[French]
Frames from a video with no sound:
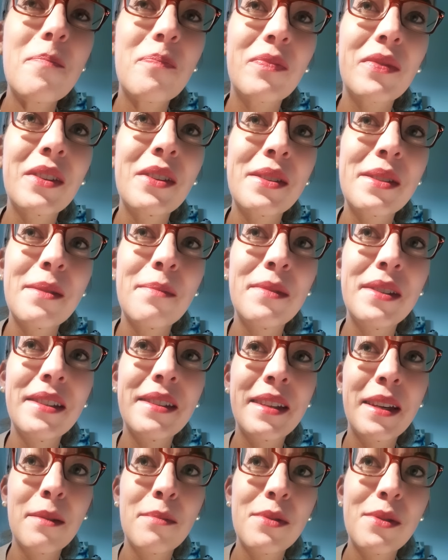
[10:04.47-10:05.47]
de ces
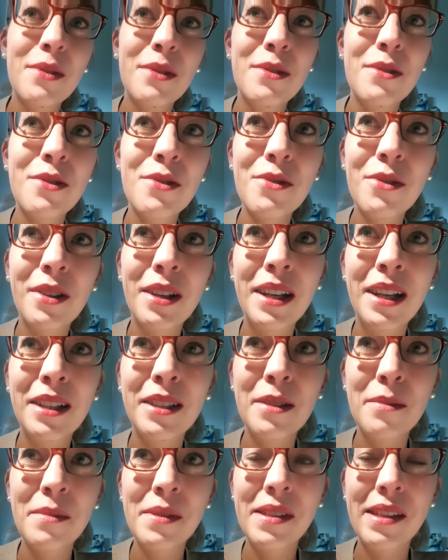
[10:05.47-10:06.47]
petites capsules du jour là,
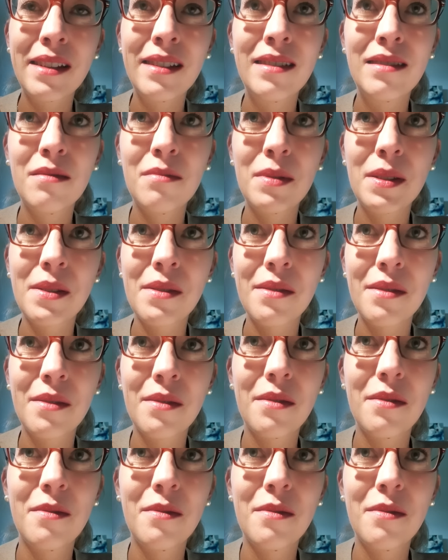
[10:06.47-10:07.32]
comme ça, hein, parce que